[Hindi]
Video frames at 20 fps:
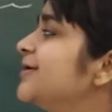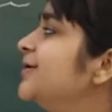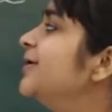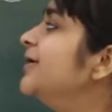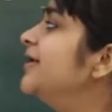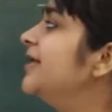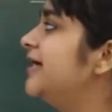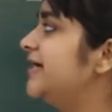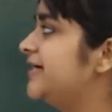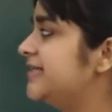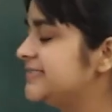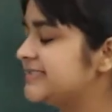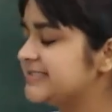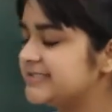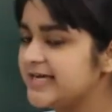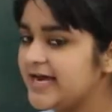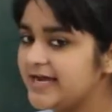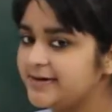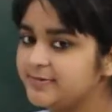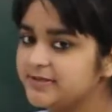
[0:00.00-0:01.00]
सो लेटेस्ट
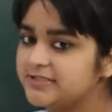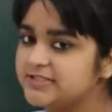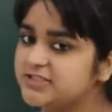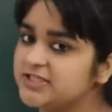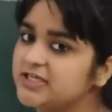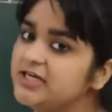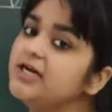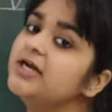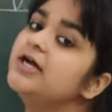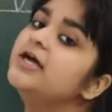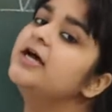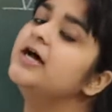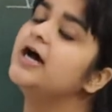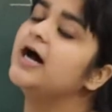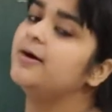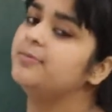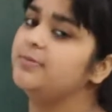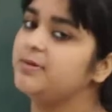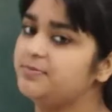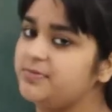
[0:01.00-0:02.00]
स्टार्ट बच्चे
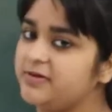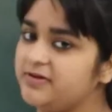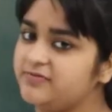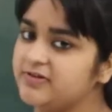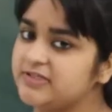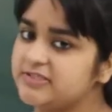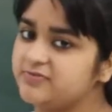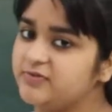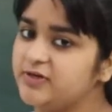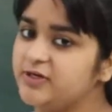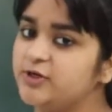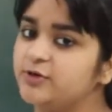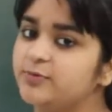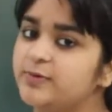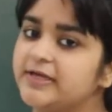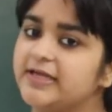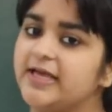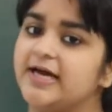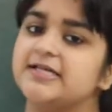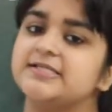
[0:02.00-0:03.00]
हमने प्रीवियस वीडियो
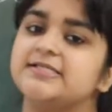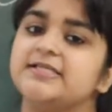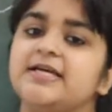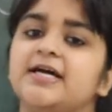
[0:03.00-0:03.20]
में क्या